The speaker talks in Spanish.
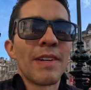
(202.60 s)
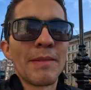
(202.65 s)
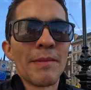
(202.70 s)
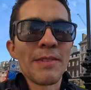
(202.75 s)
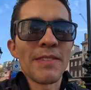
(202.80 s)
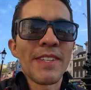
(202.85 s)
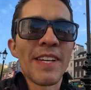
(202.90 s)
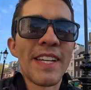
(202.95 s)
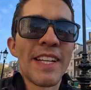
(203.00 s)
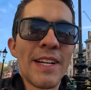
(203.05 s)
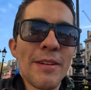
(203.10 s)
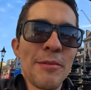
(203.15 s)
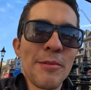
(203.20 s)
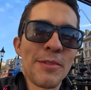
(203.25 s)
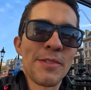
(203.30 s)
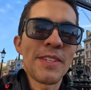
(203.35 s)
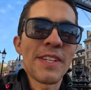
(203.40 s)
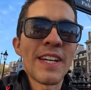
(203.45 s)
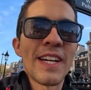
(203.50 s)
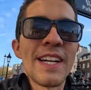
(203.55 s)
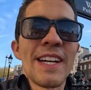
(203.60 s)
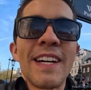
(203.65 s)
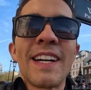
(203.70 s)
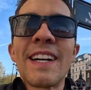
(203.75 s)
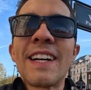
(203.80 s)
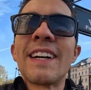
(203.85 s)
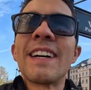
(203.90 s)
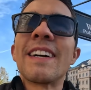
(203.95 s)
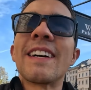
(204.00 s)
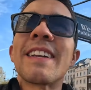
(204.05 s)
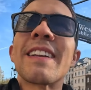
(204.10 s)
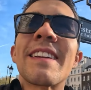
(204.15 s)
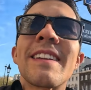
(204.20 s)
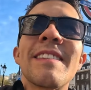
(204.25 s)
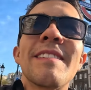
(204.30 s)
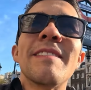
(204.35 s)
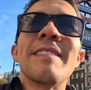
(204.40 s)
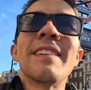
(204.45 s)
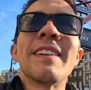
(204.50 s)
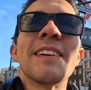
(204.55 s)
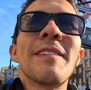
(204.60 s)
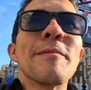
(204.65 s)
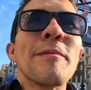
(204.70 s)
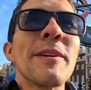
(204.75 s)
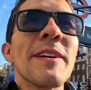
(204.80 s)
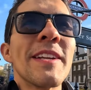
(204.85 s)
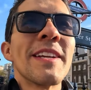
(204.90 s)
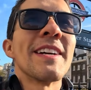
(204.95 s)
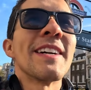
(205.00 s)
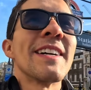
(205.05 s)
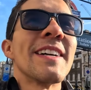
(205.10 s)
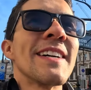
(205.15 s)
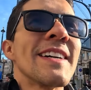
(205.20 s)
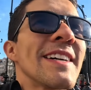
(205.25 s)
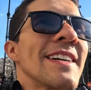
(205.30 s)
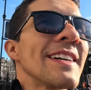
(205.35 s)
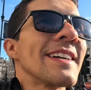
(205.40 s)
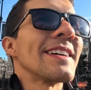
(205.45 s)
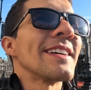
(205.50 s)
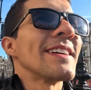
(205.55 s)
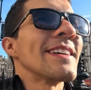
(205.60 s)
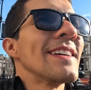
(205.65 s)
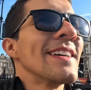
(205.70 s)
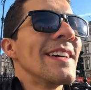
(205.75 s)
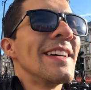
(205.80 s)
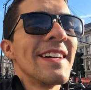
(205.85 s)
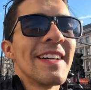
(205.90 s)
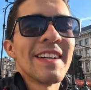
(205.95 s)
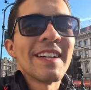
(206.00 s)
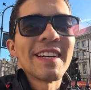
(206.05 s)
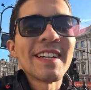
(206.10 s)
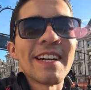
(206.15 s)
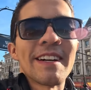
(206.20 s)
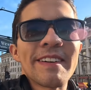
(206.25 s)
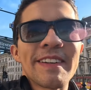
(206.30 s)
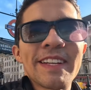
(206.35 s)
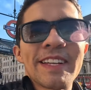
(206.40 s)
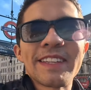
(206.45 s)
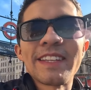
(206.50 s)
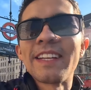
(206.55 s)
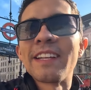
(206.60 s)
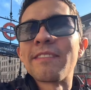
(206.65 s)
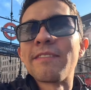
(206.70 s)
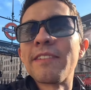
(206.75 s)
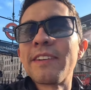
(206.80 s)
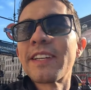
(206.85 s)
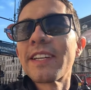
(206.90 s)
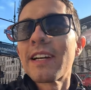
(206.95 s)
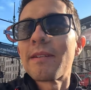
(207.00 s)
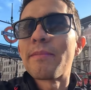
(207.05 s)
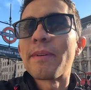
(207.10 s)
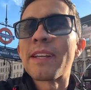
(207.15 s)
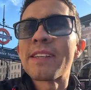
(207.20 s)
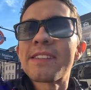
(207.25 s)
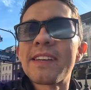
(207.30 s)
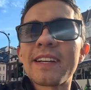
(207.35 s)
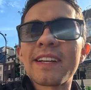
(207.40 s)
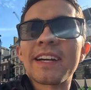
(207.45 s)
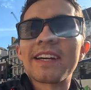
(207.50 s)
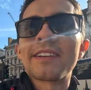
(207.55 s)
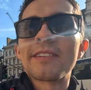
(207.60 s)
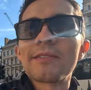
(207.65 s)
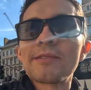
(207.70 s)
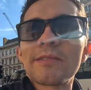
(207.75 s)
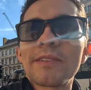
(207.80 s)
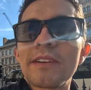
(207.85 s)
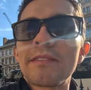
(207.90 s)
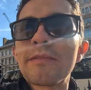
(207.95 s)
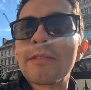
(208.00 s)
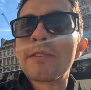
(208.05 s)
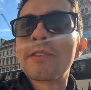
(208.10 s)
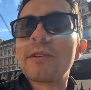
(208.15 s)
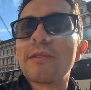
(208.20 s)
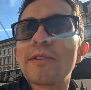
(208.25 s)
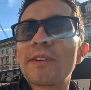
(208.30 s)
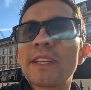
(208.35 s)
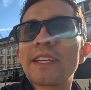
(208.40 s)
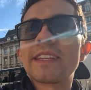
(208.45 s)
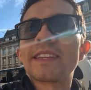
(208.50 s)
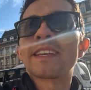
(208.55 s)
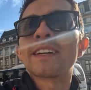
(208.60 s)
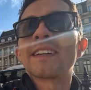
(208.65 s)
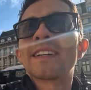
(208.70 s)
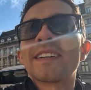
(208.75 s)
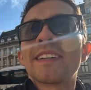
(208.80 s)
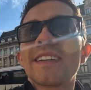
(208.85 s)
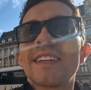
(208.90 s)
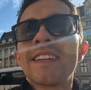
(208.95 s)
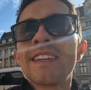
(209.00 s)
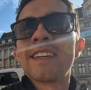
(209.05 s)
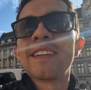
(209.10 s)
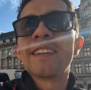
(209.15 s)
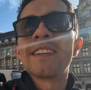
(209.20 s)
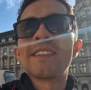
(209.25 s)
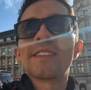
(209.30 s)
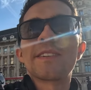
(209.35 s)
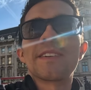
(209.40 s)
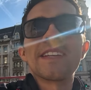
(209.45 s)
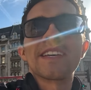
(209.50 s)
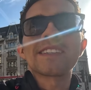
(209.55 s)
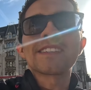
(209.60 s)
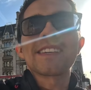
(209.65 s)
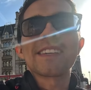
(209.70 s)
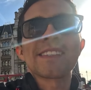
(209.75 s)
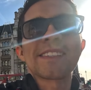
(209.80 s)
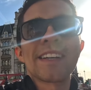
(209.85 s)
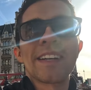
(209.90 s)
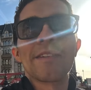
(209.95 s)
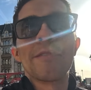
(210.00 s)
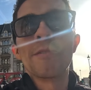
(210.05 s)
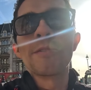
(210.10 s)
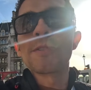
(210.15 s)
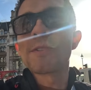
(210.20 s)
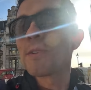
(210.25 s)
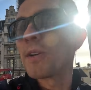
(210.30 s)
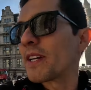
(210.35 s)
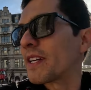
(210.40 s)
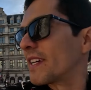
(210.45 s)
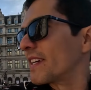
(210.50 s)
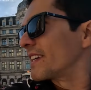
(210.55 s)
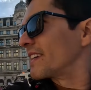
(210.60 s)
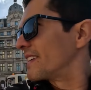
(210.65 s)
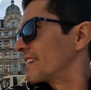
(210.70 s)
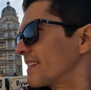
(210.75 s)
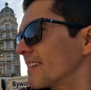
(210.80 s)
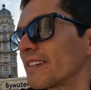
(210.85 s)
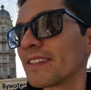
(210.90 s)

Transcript: Vamos a ir a buscar una buena cabina telefónica para sacarnos una foto bonita. Y son las que están justo aquí.